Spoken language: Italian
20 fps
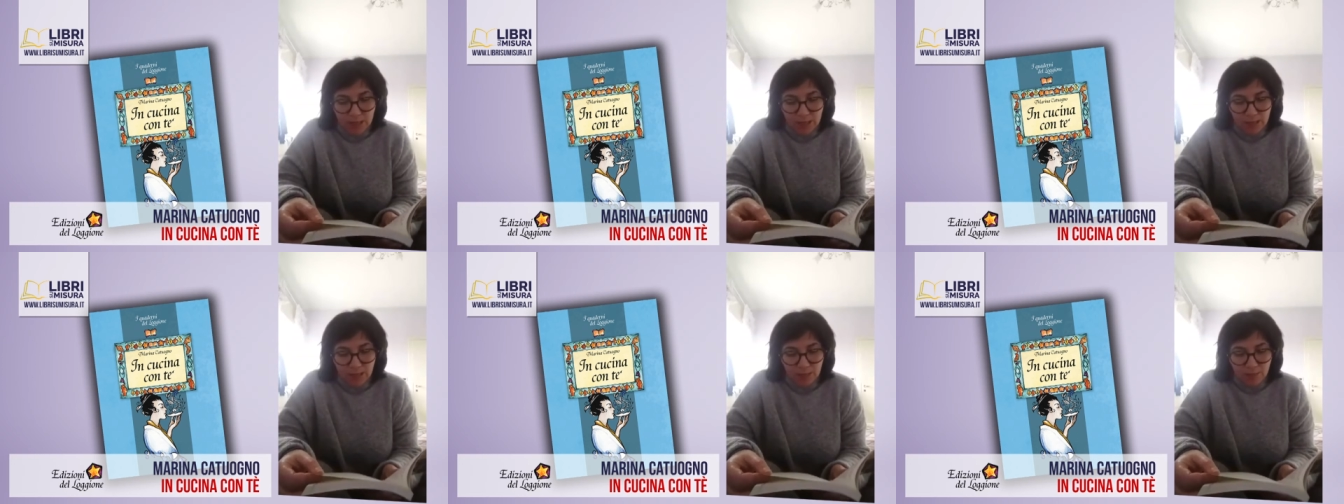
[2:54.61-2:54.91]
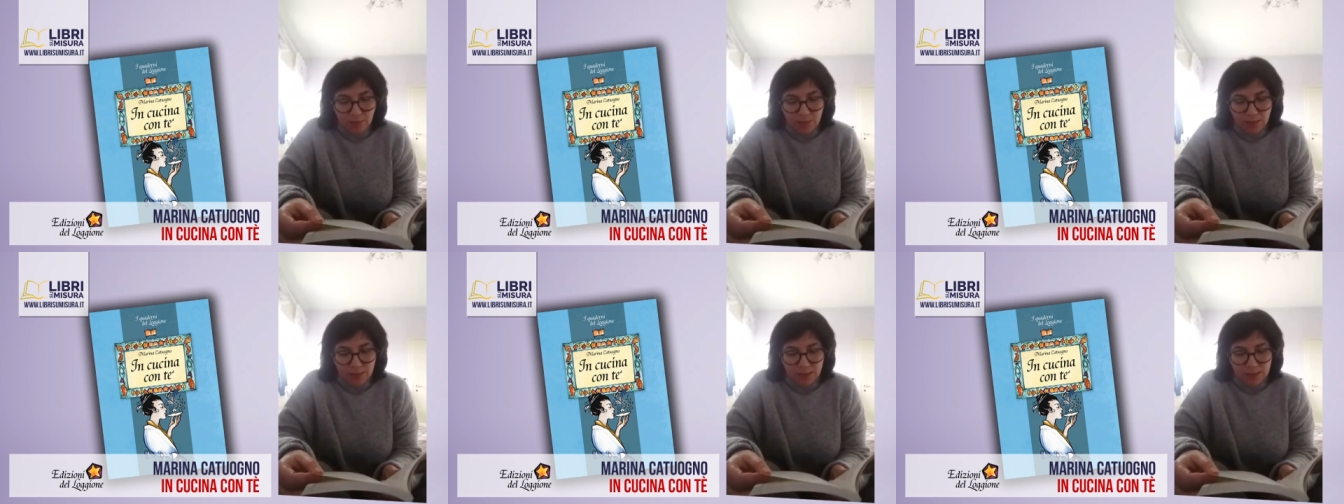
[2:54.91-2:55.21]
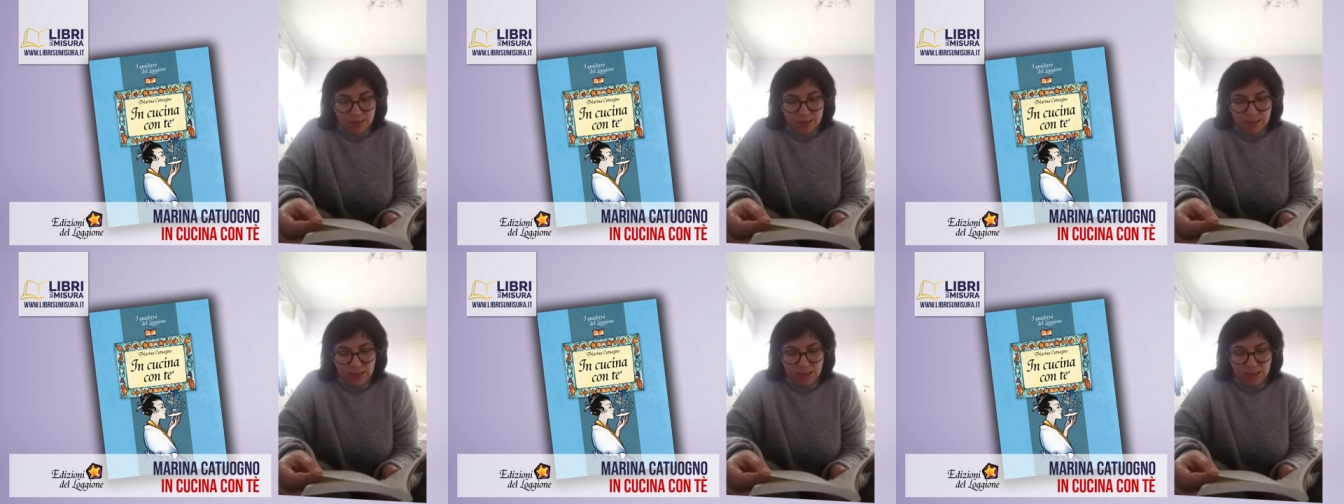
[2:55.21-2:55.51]
mi chiese
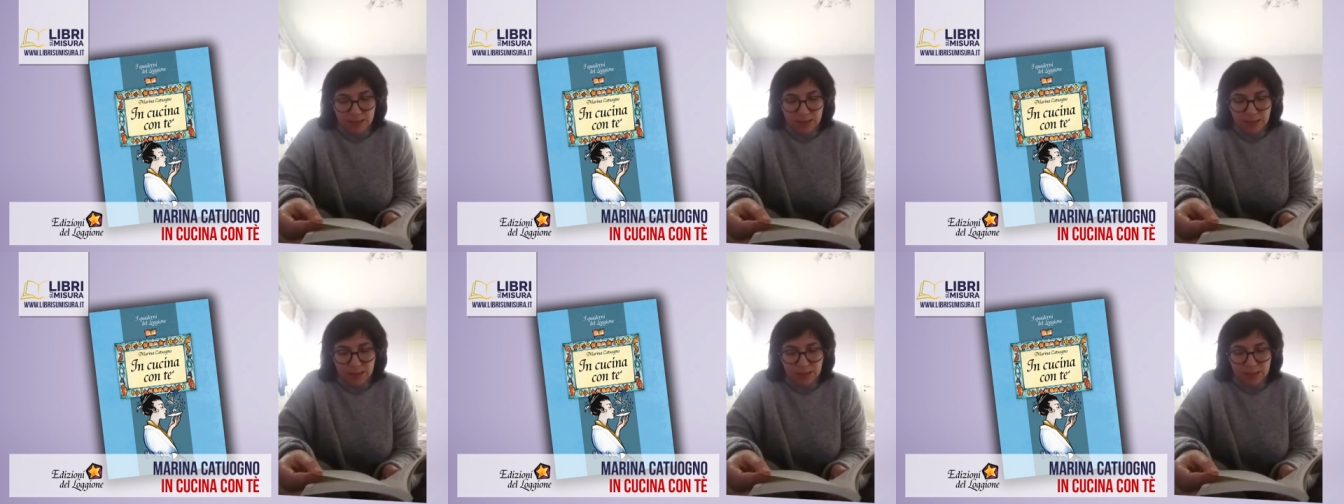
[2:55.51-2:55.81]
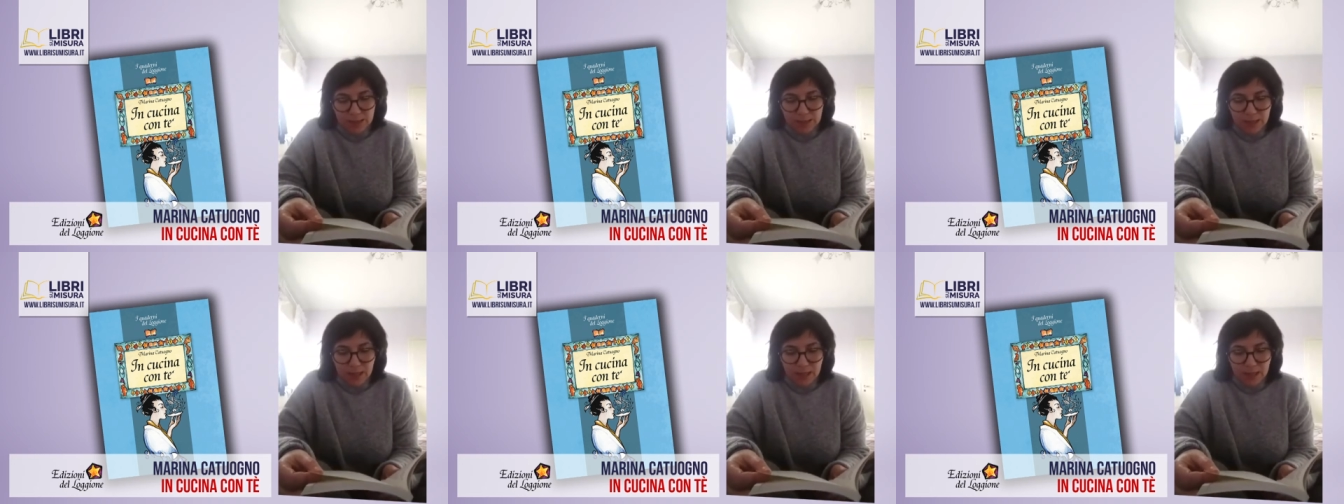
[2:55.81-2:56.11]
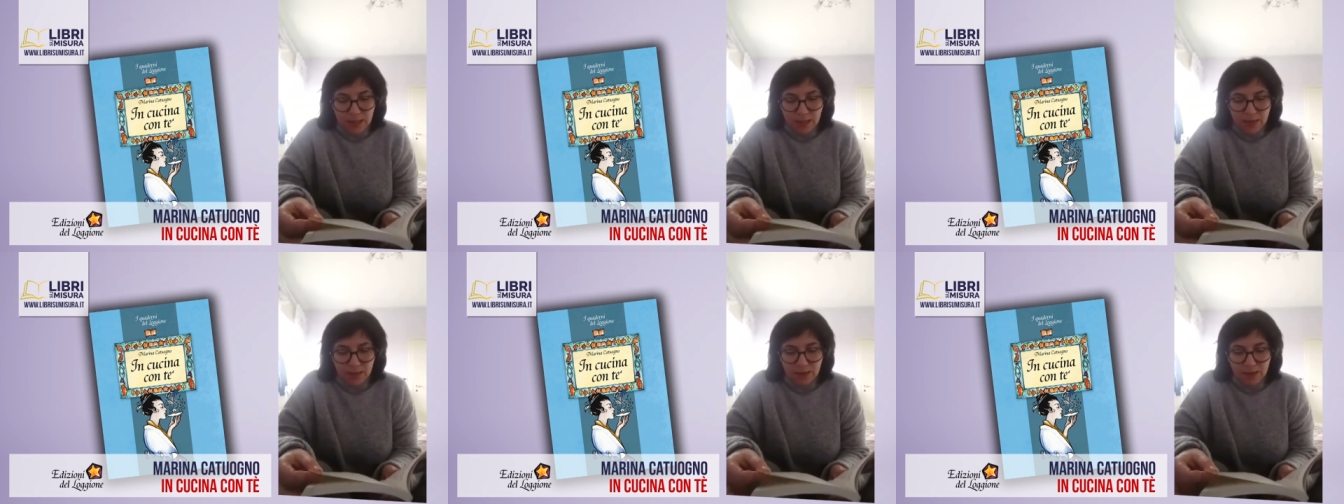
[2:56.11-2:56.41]
seria
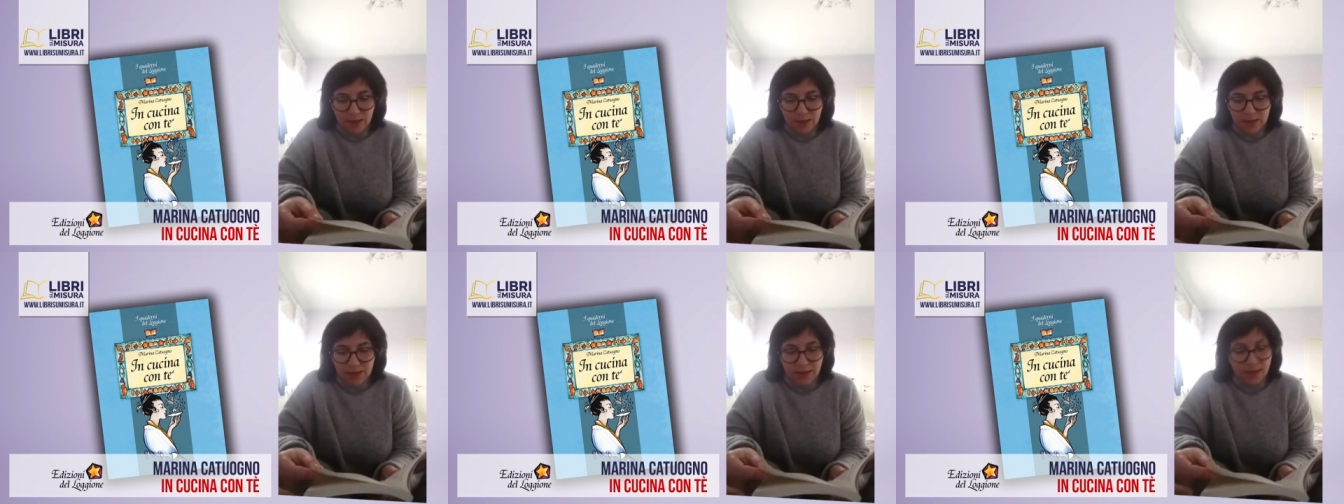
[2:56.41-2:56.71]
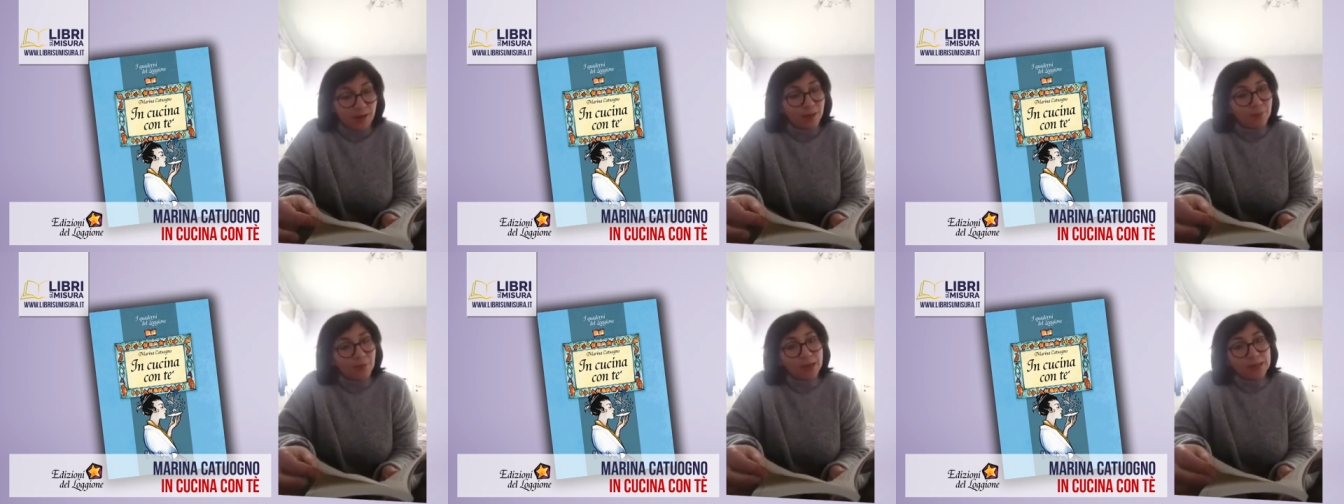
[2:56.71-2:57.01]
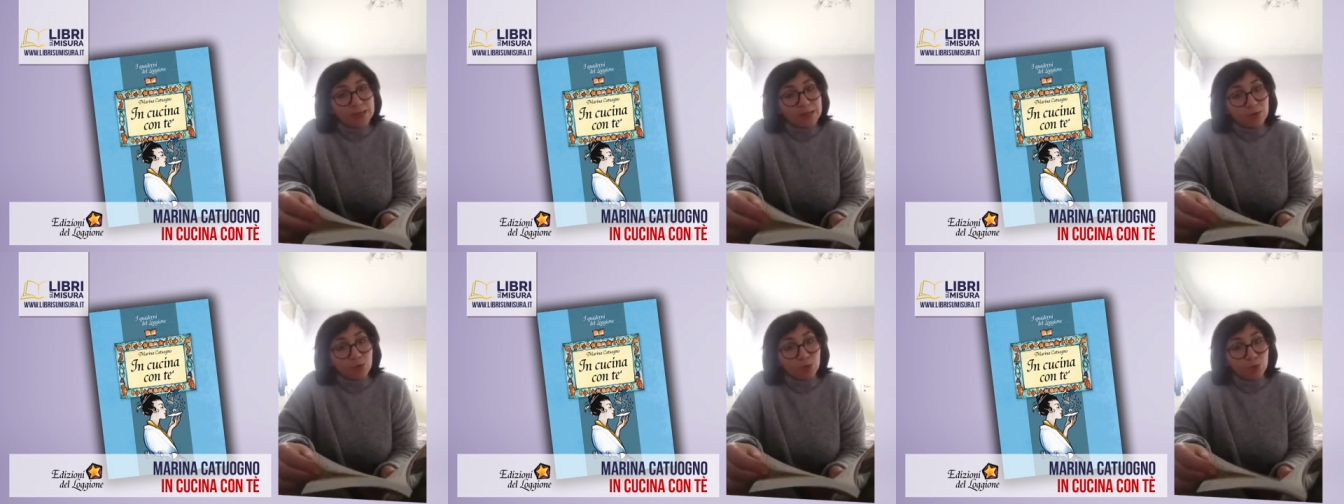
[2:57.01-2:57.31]
seria, lei ha mai
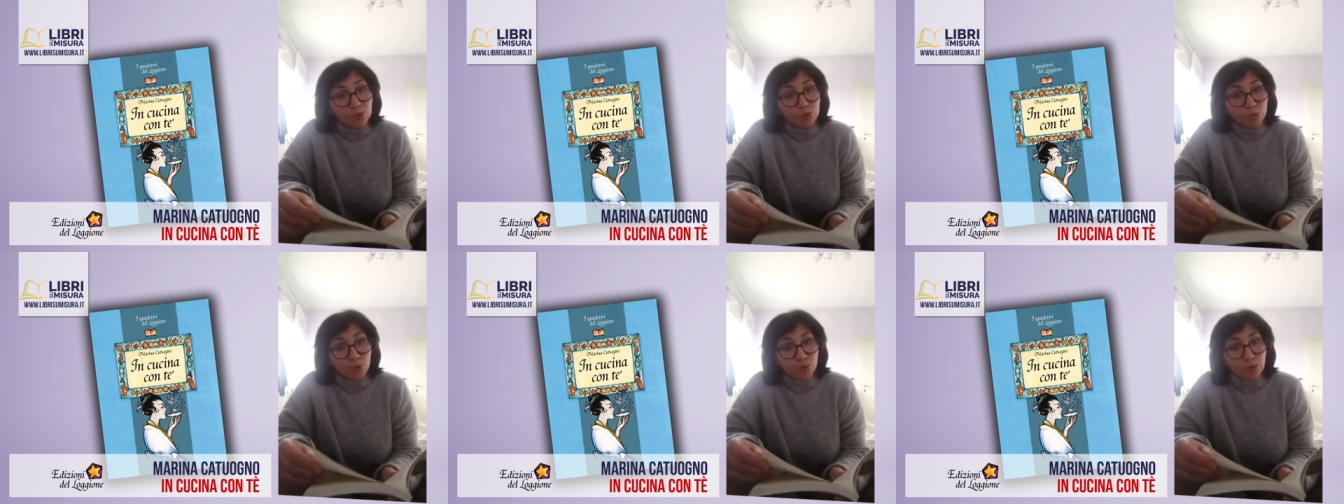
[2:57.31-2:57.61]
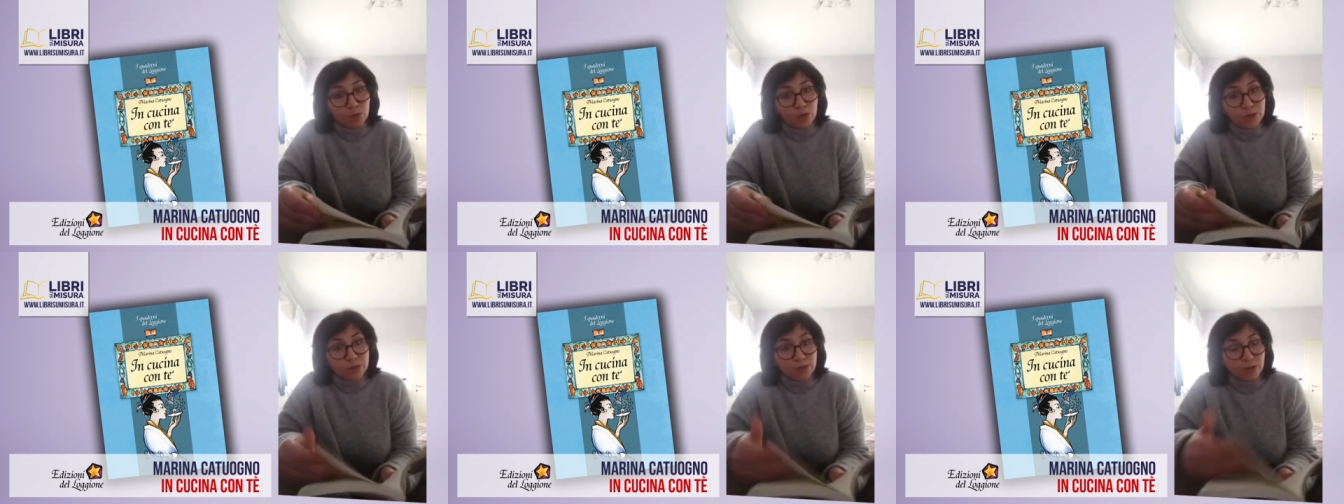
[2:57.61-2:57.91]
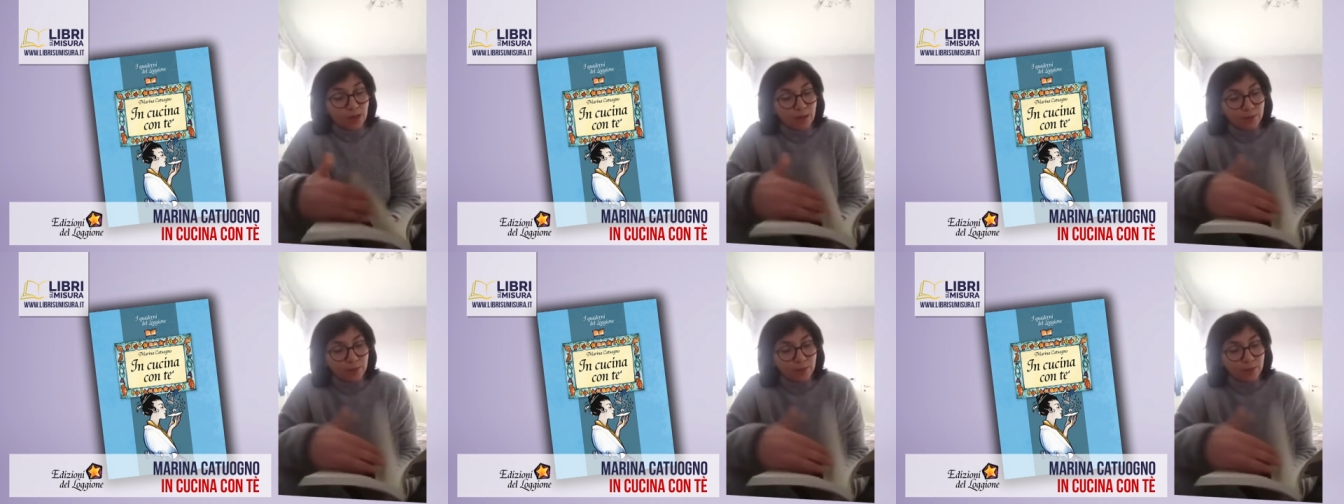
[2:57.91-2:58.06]
seduto con il tè?